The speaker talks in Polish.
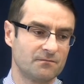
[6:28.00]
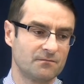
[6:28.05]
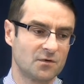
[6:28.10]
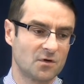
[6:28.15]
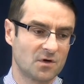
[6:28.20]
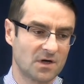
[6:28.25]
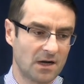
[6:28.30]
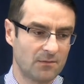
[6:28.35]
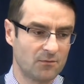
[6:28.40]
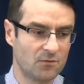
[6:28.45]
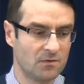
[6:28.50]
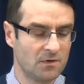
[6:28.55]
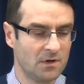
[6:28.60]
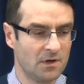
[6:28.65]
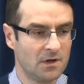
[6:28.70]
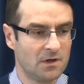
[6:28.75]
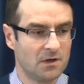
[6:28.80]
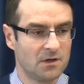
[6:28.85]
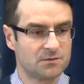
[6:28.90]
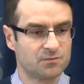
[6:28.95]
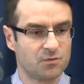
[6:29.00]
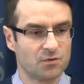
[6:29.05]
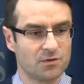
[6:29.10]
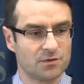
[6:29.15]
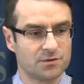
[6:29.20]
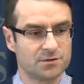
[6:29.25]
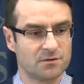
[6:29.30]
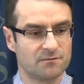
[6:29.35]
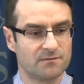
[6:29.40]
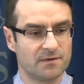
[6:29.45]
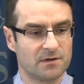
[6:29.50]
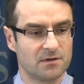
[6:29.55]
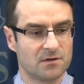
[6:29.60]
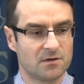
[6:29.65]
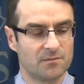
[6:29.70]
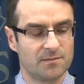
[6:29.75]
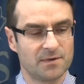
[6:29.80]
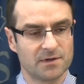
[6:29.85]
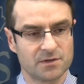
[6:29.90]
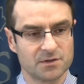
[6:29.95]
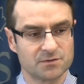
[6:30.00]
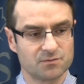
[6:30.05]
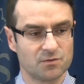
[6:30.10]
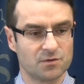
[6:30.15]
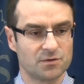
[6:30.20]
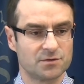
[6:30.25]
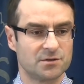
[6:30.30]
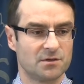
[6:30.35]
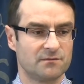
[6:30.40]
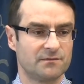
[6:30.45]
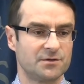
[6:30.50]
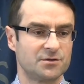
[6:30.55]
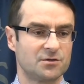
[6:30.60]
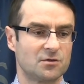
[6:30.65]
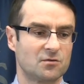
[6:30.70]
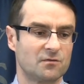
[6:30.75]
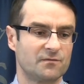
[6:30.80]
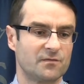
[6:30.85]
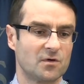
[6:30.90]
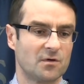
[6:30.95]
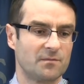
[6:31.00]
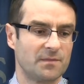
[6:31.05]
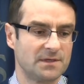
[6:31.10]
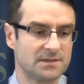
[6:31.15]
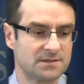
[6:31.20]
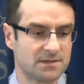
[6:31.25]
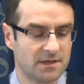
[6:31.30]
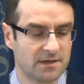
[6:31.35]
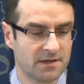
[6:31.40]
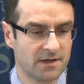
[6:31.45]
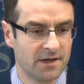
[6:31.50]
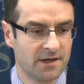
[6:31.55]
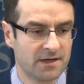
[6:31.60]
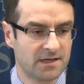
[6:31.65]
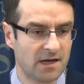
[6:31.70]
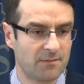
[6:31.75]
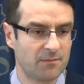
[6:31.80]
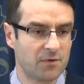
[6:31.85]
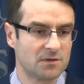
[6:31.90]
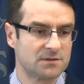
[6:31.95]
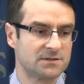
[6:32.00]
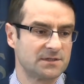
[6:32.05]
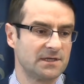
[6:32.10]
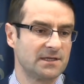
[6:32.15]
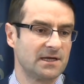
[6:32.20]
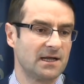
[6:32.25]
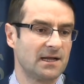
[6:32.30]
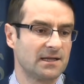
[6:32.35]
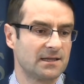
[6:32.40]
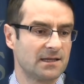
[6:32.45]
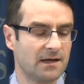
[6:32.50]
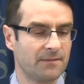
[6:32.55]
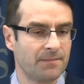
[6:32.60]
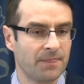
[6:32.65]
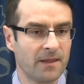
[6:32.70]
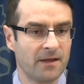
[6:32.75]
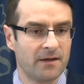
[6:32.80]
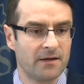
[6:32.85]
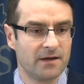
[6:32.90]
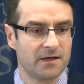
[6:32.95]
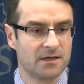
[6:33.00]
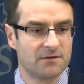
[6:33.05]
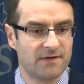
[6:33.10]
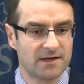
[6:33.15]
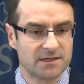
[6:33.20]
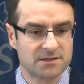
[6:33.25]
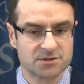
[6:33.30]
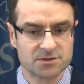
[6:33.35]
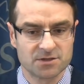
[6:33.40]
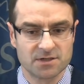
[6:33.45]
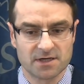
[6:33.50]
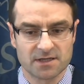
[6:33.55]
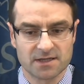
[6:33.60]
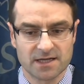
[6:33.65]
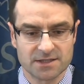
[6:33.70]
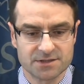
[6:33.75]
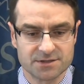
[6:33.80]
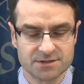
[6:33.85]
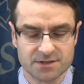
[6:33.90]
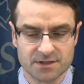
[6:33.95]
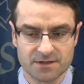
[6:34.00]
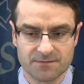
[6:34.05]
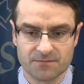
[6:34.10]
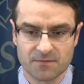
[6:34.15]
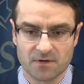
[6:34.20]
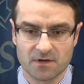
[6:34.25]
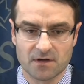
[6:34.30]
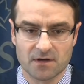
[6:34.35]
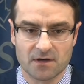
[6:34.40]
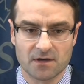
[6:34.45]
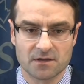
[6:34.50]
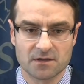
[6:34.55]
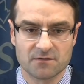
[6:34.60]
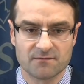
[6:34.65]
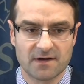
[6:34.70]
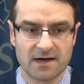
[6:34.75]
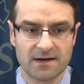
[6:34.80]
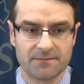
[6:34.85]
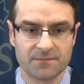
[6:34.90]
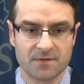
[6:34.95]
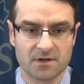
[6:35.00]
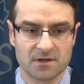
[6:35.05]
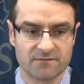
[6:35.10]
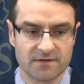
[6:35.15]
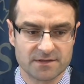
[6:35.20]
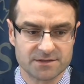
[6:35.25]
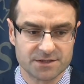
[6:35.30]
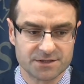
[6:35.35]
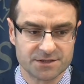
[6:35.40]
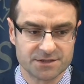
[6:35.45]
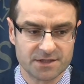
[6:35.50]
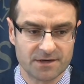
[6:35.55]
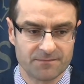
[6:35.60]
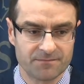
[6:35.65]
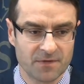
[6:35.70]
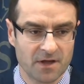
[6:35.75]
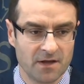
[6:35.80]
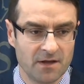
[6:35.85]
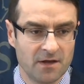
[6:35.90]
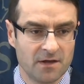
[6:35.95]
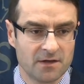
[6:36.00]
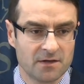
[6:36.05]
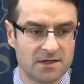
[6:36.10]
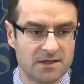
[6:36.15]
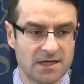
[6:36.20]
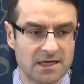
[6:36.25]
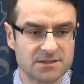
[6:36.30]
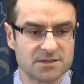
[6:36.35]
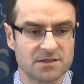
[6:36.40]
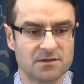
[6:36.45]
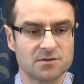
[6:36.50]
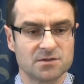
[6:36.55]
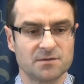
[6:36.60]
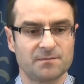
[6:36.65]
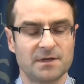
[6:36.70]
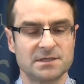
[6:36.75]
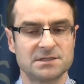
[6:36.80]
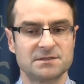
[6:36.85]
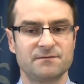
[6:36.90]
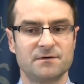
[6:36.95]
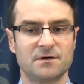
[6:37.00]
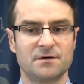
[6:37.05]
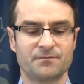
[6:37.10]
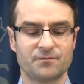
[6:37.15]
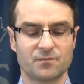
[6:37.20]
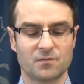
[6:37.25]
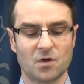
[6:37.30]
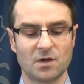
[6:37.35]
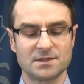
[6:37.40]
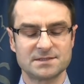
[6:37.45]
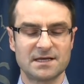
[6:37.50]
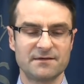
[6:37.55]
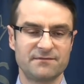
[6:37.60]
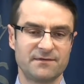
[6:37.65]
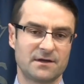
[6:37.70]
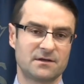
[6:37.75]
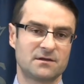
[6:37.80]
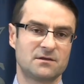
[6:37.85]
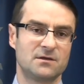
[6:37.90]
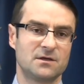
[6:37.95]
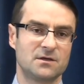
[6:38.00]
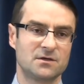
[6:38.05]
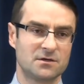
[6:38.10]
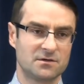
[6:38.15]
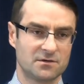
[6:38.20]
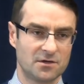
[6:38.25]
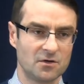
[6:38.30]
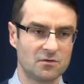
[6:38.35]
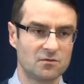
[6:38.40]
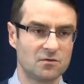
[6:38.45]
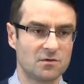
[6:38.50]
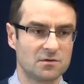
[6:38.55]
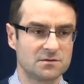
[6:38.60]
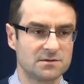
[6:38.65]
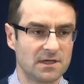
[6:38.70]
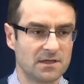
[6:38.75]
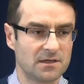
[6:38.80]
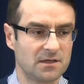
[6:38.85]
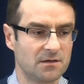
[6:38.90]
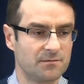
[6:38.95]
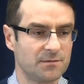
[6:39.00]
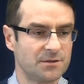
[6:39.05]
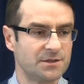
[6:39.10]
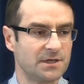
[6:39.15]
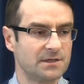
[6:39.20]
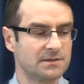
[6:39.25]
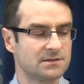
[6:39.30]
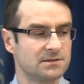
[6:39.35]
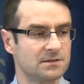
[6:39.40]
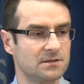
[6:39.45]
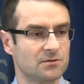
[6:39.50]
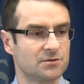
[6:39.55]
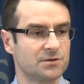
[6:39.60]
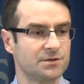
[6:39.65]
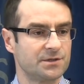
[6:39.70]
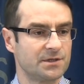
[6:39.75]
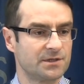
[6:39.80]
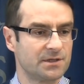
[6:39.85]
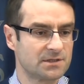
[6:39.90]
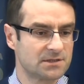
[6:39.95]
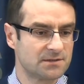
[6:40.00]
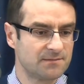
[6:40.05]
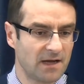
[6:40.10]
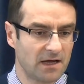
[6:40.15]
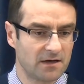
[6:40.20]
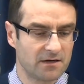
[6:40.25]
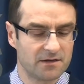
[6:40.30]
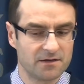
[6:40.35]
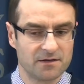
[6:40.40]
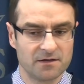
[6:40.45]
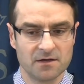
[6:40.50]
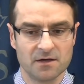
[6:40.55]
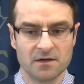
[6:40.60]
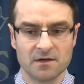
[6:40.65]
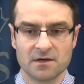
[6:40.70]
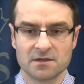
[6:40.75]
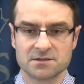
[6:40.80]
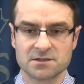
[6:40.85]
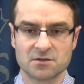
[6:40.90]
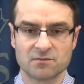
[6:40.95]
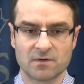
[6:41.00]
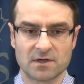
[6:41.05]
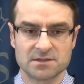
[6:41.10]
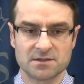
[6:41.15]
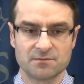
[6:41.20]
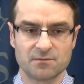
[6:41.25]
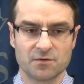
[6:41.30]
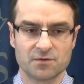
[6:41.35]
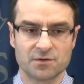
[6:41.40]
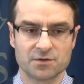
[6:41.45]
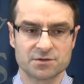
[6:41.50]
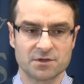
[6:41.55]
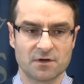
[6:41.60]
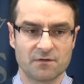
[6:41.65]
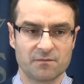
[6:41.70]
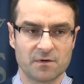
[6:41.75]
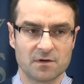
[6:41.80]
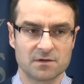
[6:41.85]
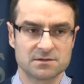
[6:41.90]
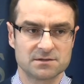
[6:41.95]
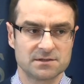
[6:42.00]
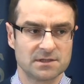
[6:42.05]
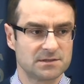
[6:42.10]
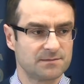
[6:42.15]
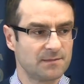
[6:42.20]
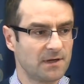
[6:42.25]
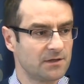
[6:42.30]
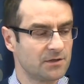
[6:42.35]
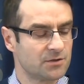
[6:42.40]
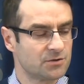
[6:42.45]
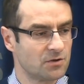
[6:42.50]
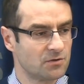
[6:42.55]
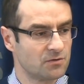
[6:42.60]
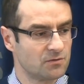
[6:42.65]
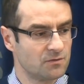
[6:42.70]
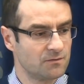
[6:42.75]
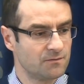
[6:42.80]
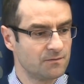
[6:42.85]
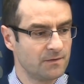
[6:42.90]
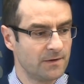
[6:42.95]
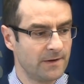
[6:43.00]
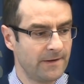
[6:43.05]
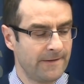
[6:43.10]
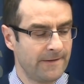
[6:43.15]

programu spójnościowego, koperty spójnościowej środków europejskich dla Polski na lata 2014-2020. Także, drodzy Państwo, to jest efekt tych kilku ostatnich miesięcy, oczywiście też zmiany sytuacji politycznej w Polsce, zmiany rządów.